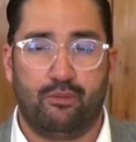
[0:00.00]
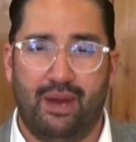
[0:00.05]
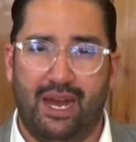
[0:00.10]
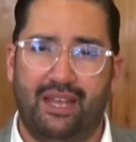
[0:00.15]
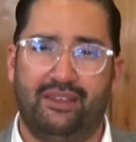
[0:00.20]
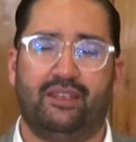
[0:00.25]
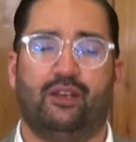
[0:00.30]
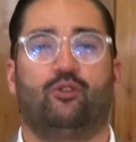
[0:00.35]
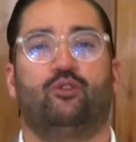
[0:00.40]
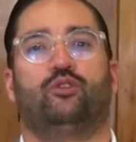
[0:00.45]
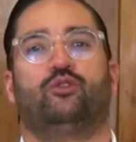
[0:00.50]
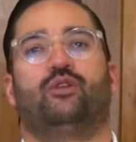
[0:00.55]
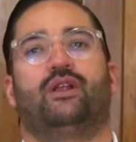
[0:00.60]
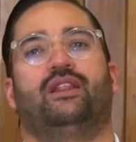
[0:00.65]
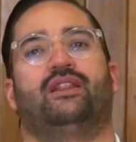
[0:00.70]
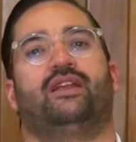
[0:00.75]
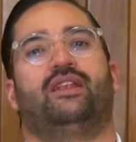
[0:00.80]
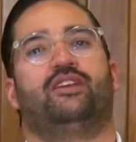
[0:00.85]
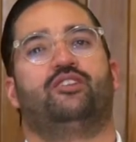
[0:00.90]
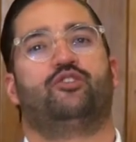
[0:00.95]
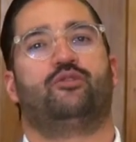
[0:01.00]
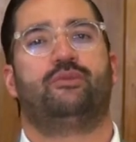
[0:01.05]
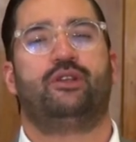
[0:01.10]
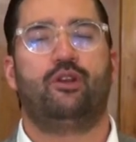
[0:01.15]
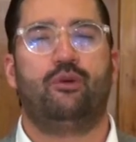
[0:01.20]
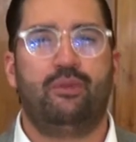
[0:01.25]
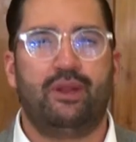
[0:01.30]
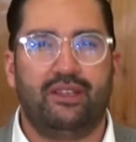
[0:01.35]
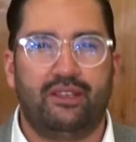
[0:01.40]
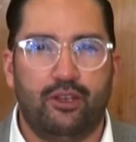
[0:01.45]
más de Cultural Derecho. Mi
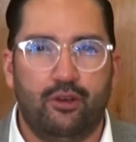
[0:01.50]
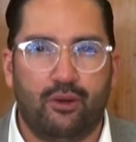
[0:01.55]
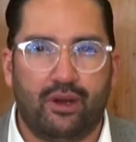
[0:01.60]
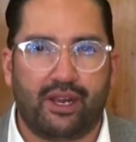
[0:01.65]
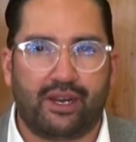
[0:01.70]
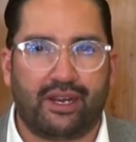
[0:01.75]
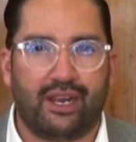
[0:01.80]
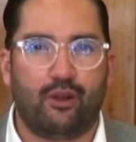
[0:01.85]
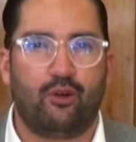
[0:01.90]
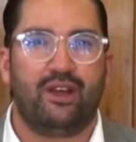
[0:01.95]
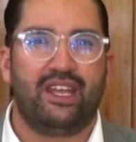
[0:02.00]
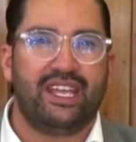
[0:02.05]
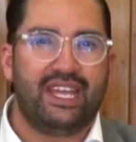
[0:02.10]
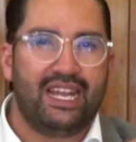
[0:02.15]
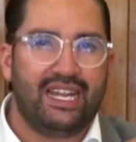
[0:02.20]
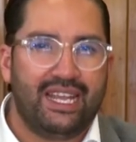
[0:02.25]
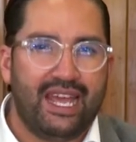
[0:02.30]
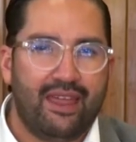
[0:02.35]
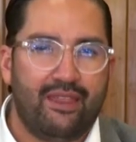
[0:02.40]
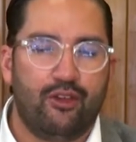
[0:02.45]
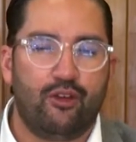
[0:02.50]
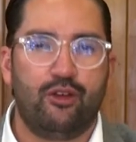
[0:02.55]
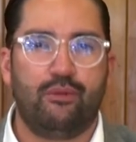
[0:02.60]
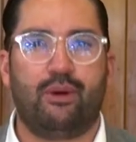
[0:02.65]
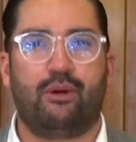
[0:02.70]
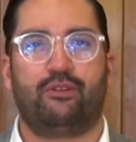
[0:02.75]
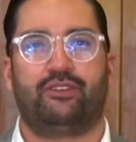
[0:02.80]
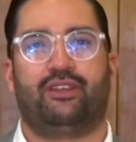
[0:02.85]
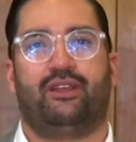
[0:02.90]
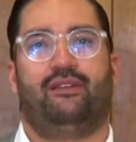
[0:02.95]
nombre es Diego Guerrero y el día de hoy
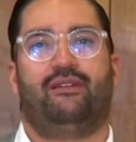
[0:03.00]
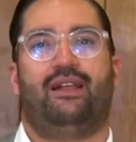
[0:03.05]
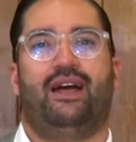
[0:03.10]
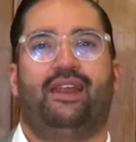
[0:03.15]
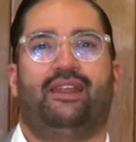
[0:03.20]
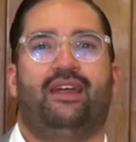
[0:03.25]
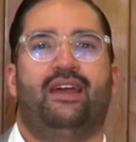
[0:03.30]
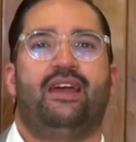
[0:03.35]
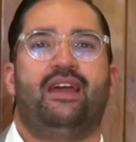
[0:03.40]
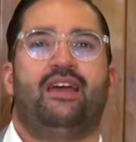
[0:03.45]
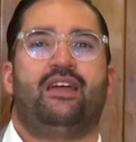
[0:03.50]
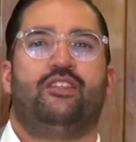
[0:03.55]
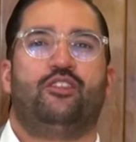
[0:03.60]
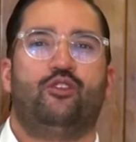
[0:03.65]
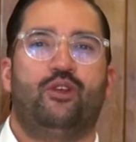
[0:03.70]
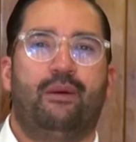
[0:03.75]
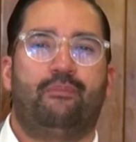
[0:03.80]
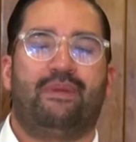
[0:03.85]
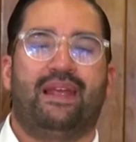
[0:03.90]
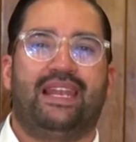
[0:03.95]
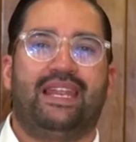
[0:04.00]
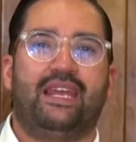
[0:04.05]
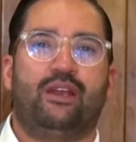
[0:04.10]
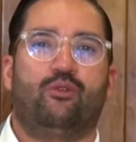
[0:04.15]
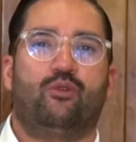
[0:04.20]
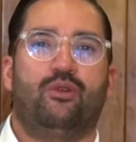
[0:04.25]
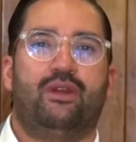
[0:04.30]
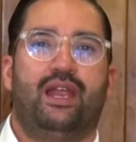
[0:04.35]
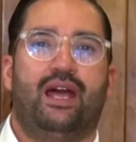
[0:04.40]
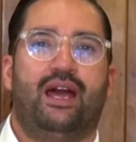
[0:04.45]
vamos a hablar de una
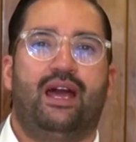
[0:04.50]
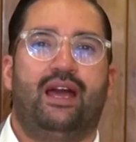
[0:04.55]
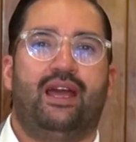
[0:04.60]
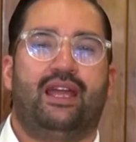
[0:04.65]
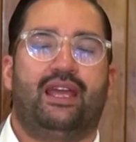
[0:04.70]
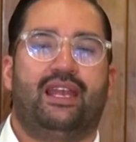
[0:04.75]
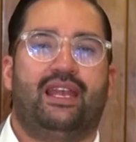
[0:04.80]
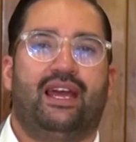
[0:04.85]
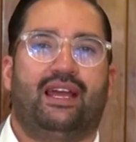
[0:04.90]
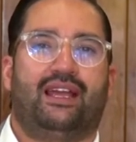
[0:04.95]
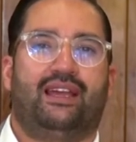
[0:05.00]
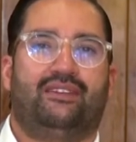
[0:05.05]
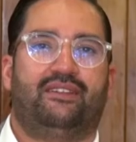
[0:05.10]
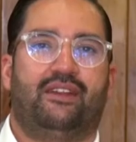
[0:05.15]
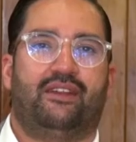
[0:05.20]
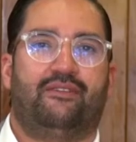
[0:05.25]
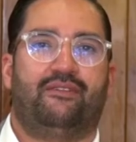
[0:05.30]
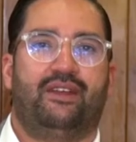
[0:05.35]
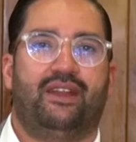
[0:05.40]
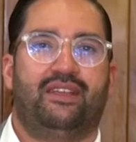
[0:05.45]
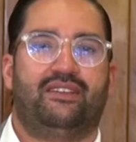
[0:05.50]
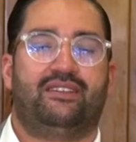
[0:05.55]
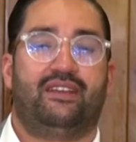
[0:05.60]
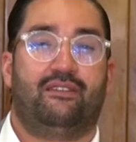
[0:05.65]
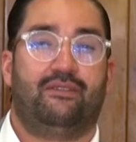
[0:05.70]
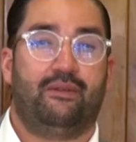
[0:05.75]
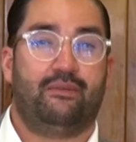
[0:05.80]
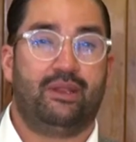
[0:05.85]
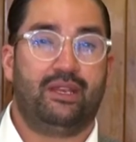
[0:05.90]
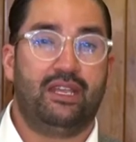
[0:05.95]
película en la que hace referencia
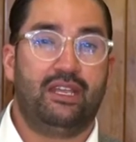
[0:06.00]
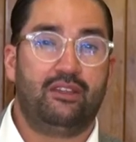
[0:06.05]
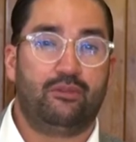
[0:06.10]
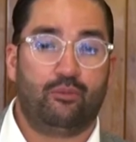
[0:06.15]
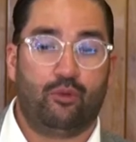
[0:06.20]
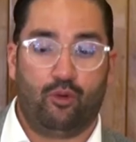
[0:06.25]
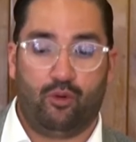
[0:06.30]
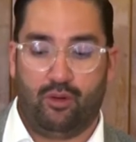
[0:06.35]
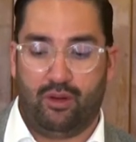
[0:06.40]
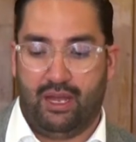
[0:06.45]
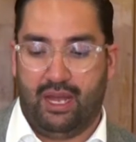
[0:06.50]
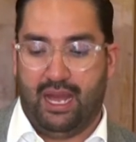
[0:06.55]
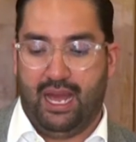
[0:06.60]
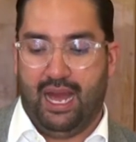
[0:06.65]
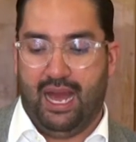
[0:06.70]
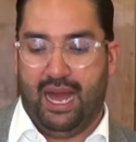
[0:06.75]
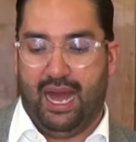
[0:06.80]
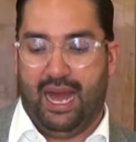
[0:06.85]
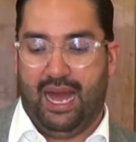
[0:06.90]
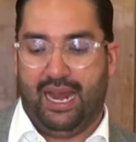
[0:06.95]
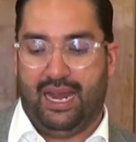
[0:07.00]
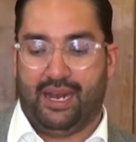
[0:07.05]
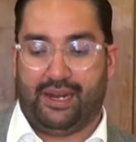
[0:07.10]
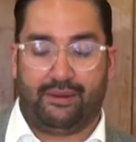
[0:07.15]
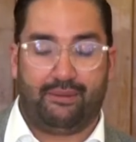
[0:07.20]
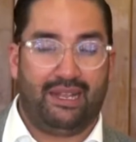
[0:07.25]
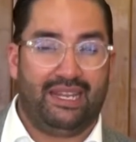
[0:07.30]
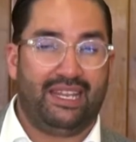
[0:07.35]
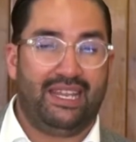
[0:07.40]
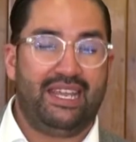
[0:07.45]
al feminismo, a la
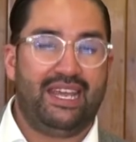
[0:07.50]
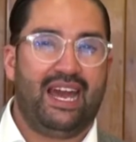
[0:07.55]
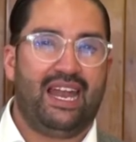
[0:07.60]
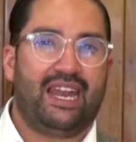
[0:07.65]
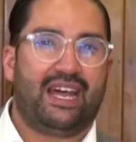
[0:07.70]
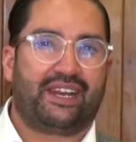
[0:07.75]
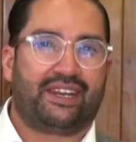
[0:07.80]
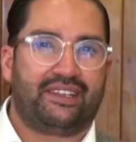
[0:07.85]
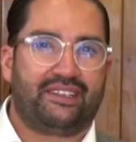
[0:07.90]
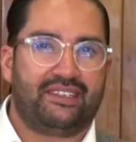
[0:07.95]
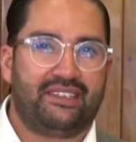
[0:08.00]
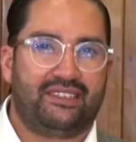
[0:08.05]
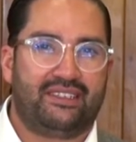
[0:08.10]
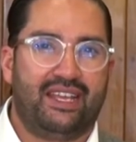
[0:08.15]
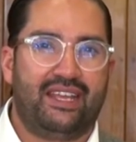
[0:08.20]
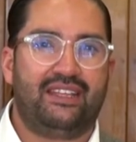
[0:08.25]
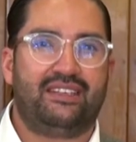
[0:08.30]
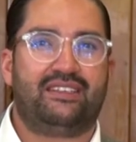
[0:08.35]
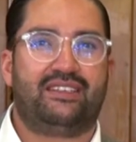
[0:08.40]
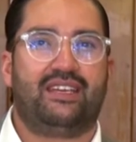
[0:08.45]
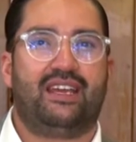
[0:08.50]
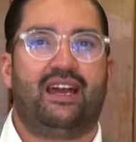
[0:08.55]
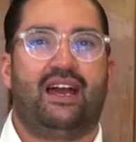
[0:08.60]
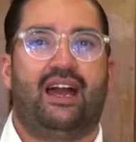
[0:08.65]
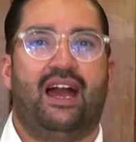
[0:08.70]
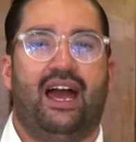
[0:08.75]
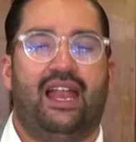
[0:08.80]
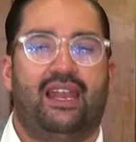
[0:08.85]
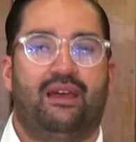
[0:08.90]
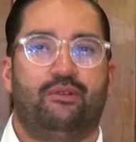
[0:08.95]
rebeldía, a la
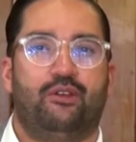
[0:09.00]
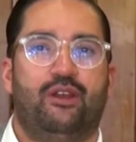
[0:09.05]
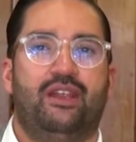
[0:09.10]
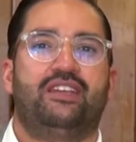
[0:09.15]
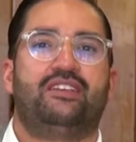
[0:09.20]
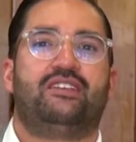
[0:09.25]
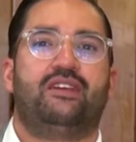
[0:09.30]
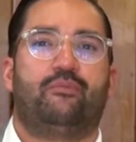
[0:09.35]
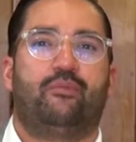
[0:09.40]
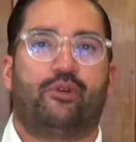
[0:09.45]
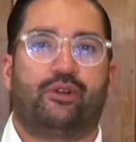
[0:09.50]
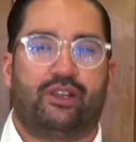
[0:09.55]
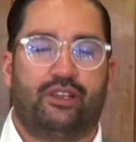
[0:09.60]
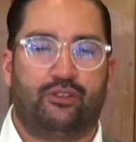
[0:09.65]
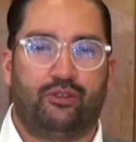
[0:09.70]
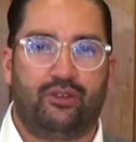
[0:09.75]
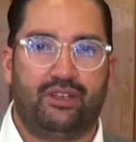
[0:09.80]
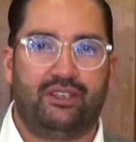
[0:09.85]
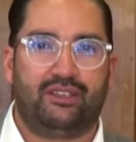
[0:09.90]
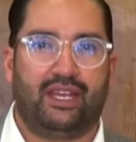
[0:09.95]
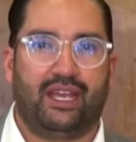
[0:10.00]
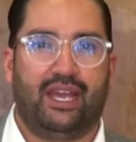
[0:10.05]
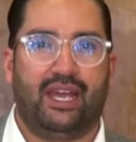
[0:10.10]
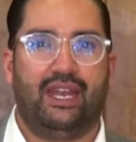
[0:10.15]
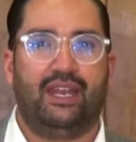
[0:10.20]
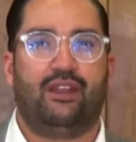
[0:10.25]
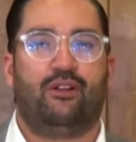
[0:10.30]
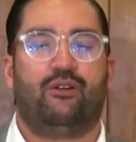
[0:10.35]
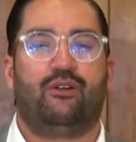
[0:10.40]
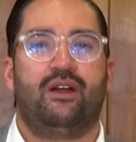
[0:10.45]
resistencia, a la violencia por razones de
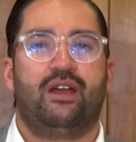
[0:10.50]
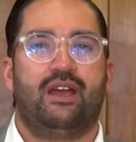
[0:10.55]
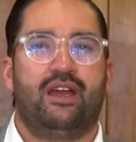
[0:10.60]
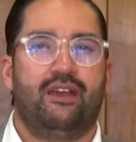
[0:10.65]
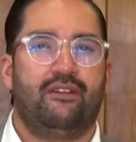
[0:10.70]
género.